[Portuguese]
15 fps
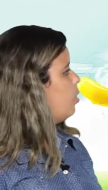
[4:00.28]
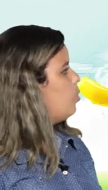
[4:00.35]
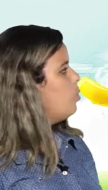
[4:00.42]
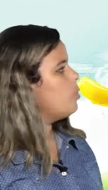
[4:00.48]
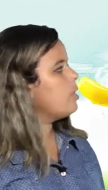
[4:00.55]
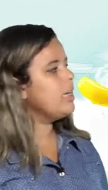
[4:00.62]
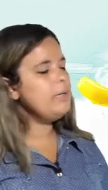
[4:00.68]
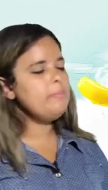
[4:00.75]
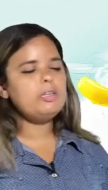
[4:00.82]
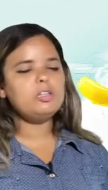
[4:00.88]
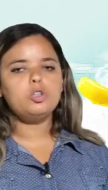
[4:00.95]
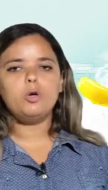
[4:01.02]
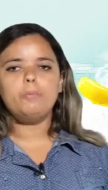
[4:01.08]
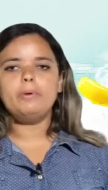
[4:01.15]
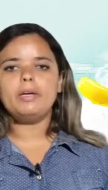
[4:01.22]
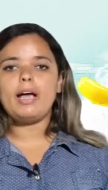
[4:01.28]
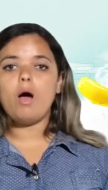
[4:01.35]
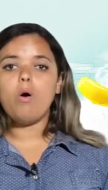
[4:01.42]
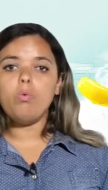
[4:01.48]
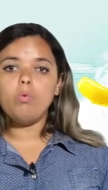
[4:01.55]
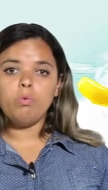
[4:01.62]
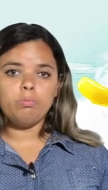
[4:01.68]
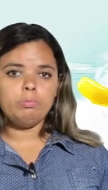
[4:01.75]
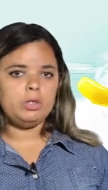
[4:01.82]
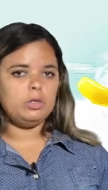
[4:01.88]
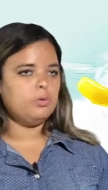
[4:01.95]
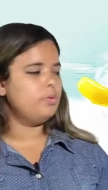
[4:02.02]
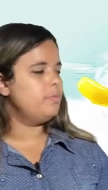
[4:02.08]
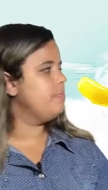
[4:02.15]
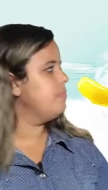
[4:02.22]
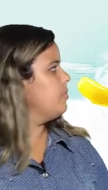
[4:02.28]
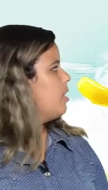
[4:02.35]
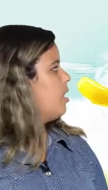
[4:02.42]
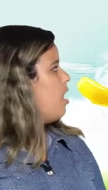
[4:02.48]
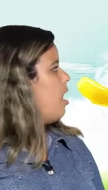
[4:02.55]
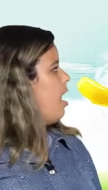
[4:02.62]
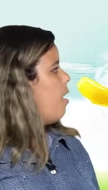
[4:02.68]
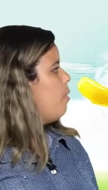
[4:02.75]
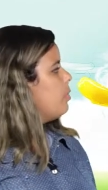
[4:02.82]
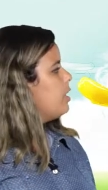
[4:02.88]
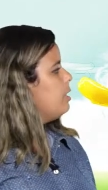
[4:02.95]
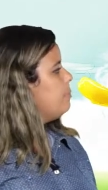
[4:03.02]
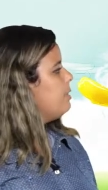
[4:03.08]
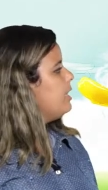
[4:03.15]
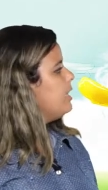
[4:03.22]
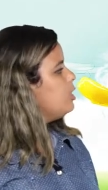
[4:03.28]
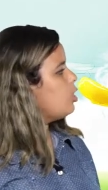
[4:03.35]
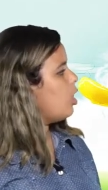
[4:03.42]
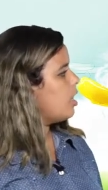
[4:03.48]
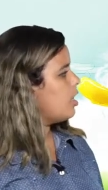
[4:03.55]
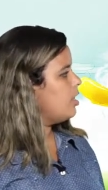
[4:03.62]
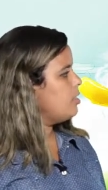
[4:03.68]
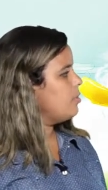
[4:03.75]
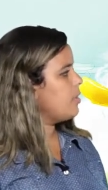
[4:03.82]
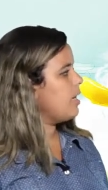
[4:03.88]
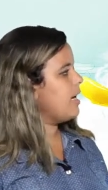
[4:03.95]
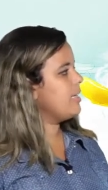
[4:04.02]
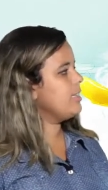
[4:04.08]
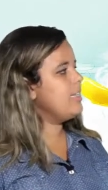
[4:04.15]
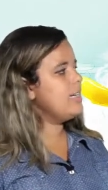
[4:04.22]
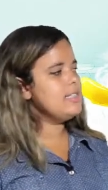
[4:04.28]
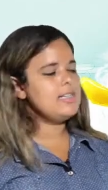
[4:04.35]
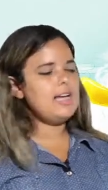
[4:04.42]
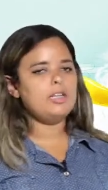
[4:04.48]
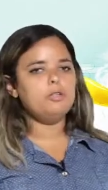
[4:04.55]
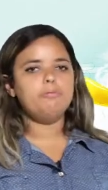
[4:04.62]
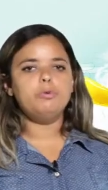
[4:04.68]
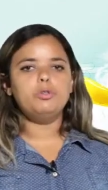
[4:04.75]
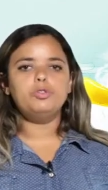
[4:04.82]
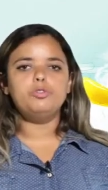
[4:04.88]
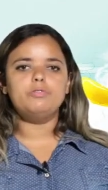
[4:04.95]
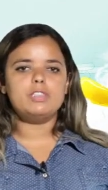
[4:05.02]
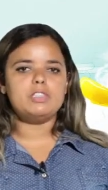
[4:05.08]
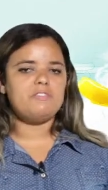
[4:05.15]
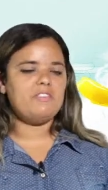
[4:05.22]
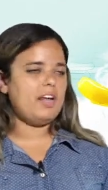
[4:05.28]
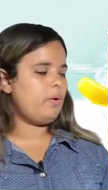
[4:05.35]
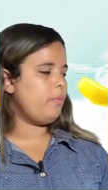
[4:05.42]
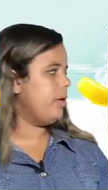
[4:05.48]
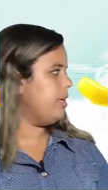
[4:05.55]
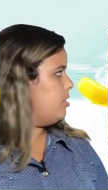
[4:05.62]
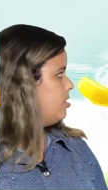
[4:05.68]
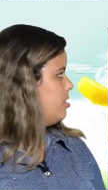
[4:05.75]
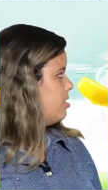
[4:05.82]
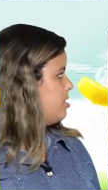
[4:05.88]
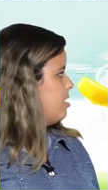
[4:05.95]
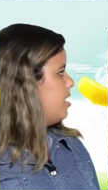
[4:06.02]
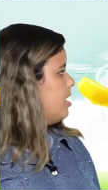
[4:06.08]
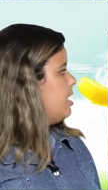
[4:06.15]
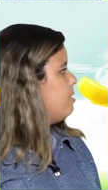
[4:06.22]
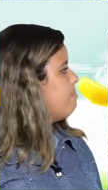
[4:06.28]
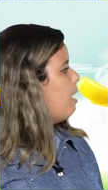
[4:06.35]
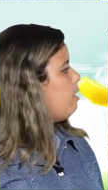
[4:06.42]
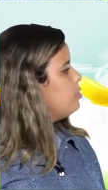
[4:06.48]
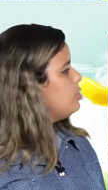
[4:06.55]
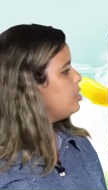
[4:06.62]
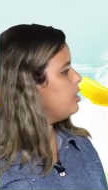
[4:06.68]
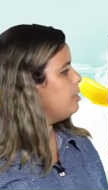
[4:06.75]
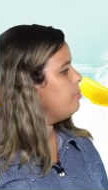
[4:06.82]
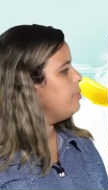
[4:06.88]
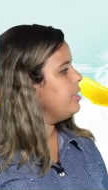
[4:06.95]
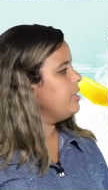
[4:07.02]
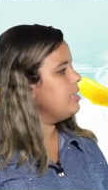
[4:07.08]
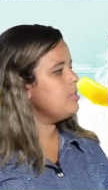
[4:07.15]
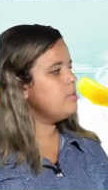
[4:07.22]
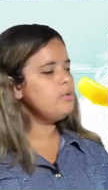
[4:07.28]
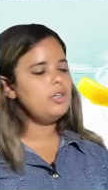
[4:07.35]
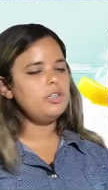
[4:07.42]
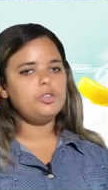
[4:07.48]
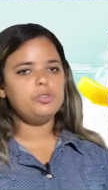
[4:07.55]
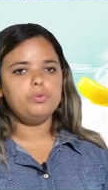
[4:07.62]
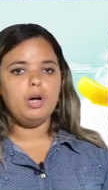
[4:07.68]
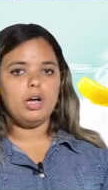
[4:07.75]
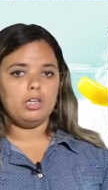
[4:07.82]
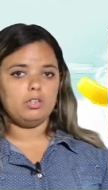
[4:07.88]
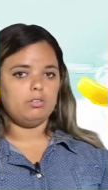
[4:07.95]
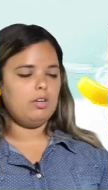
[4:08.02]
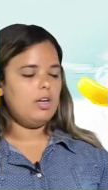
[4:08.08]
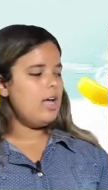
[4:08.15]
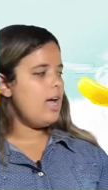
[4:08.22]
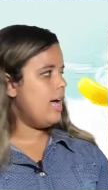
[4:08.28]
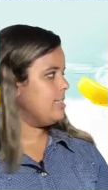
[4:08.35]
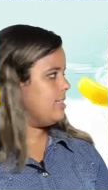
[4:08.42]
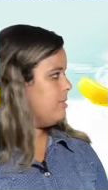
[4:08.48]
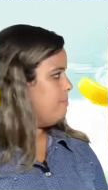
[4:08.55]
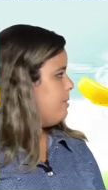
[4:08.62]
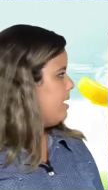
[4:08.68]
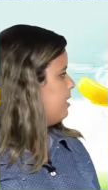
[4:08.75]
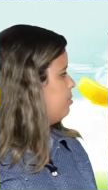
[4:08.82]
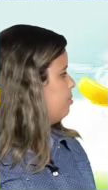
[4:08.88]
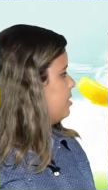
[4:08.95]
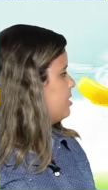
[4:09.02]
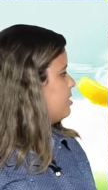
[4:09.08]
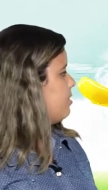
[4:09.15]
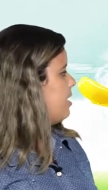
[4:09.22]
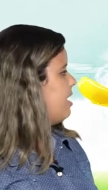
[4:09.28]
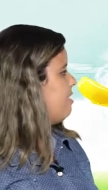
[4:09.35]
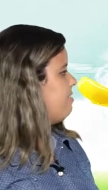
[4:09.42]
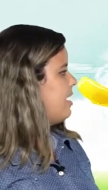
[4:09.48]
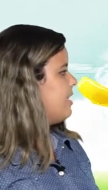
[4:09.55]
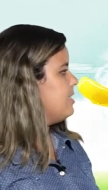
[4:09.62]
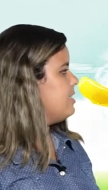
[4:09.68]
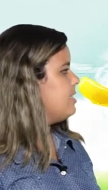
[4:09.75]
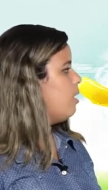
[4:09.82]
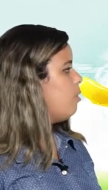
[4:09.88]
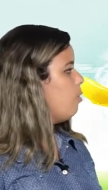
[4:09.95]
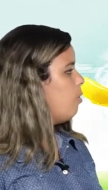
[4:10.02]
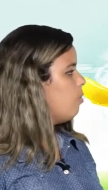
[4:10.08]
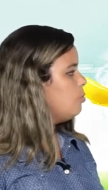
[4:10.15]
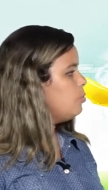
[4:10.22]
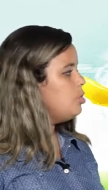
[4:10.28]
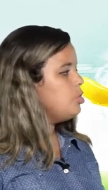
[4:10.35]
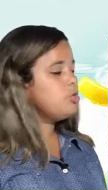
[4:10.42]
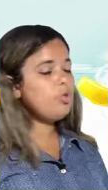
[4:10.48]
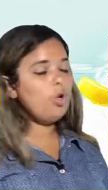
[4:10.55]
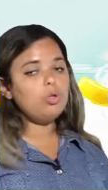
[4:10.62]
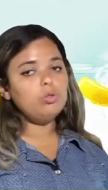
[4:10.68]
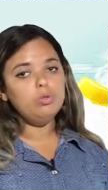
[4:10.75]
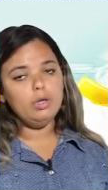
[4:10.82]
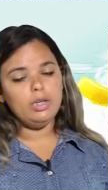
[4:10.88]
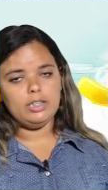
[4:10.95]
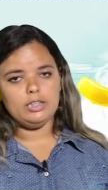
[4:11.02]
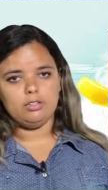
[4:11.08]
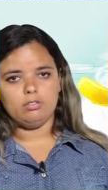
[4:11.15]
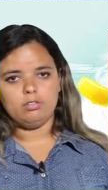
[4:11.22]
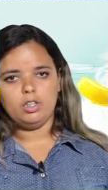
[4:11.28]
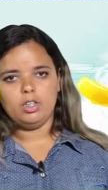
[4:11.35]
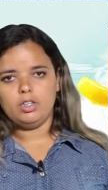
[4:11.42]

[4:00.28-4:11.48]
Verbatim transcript: O clima tropical úmido é um clima litorâneo caracterizado por chuvas frequentes e mal distribuídas durante o ano. As temperaturas são elevadas ao longo de todo o ano.